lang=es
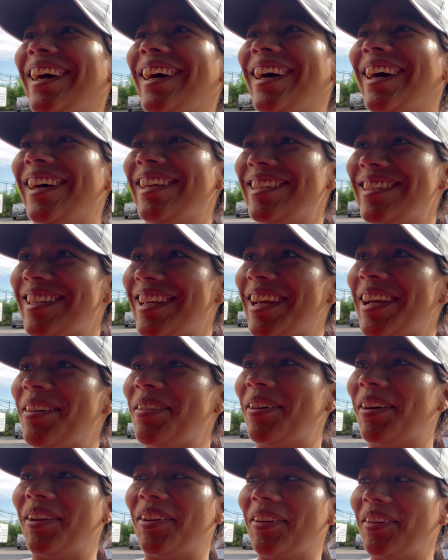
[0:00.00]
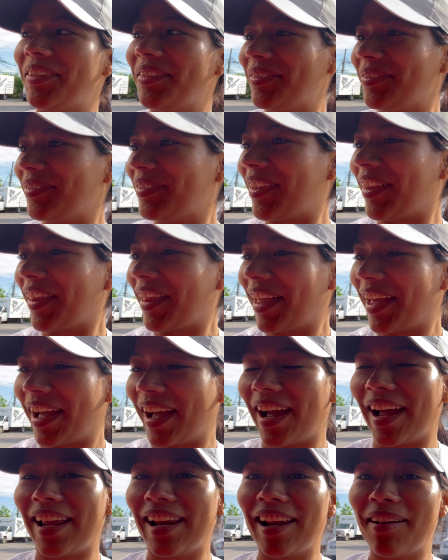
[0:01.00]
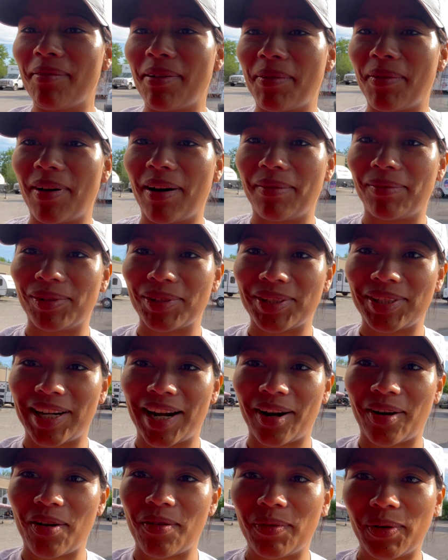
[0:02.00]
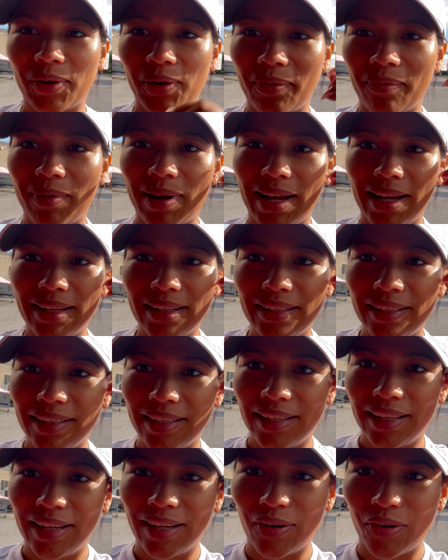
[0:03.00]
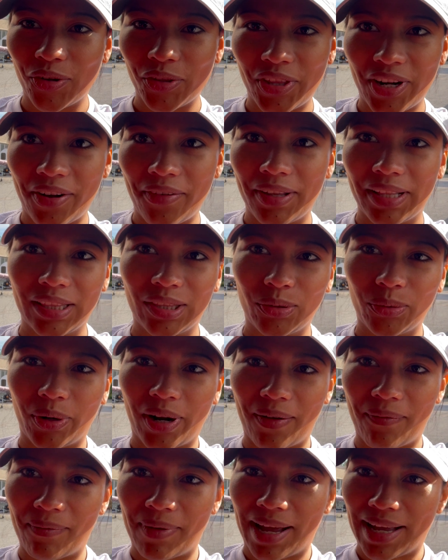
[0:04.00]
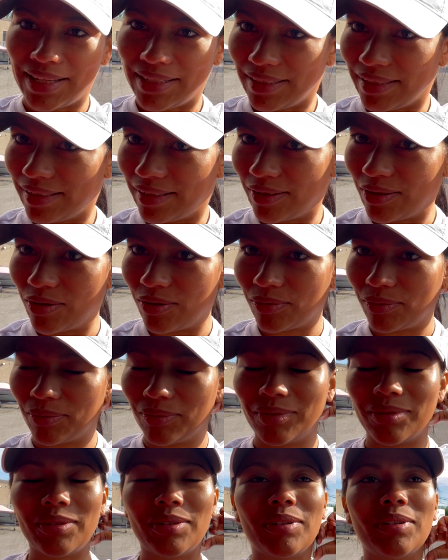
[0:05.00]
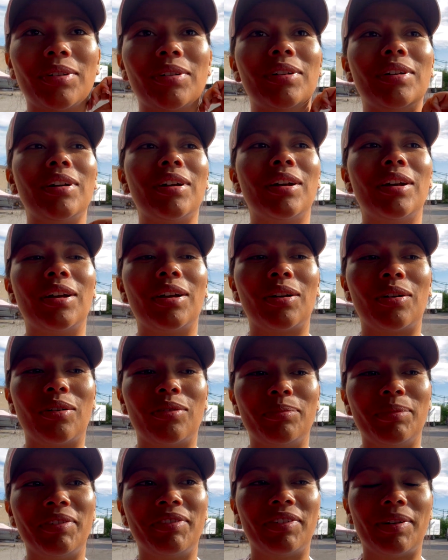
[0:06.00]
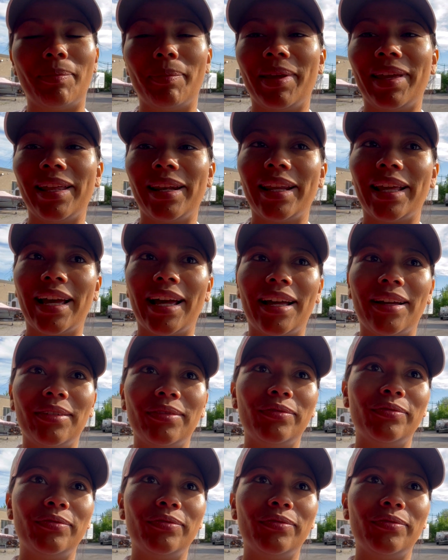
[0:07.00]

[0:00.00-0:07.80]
Así que bueno, ahí les vamos a mostrar cómo nos va. Otra aventura más con, mi familia.